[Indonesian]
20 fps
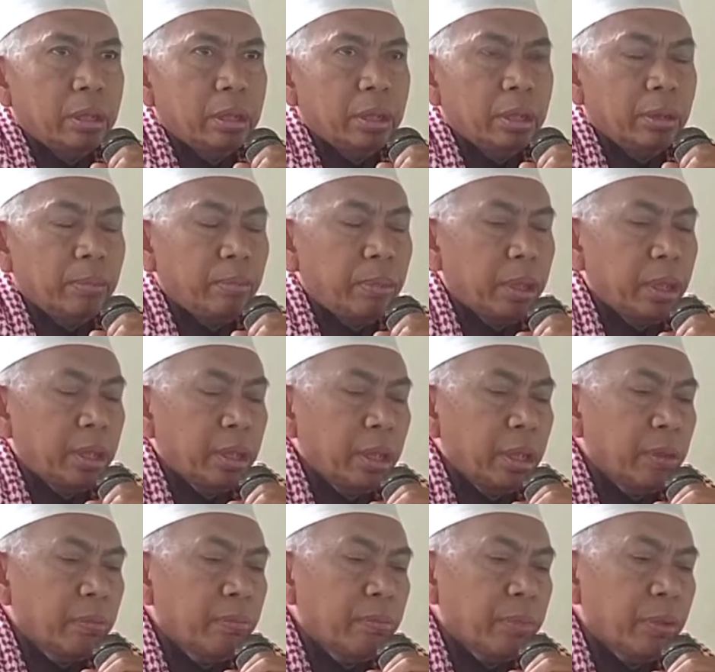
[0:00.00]
di
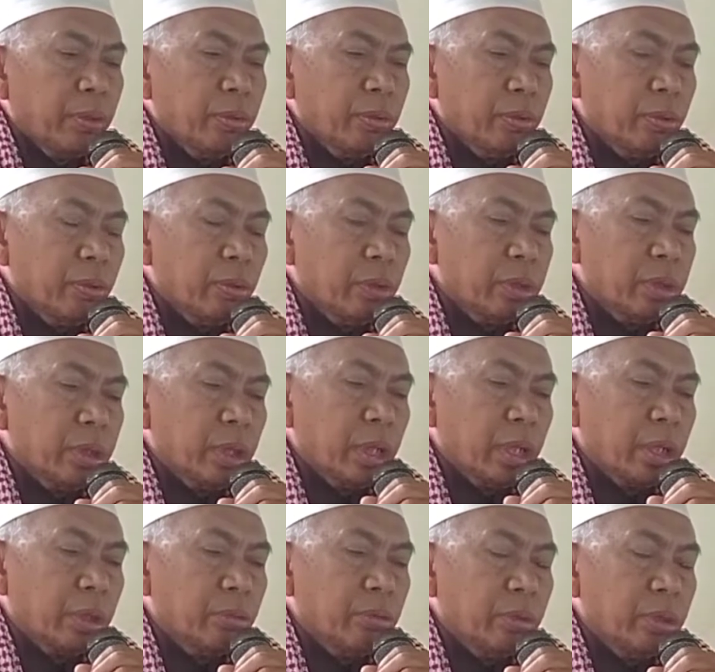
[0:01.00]
Patiang Pronggoh
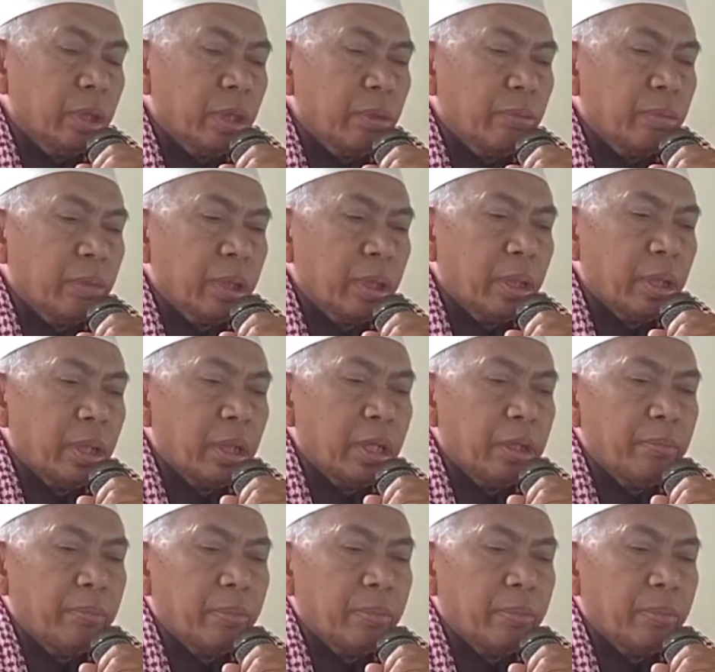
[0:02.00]
selaku jamaah di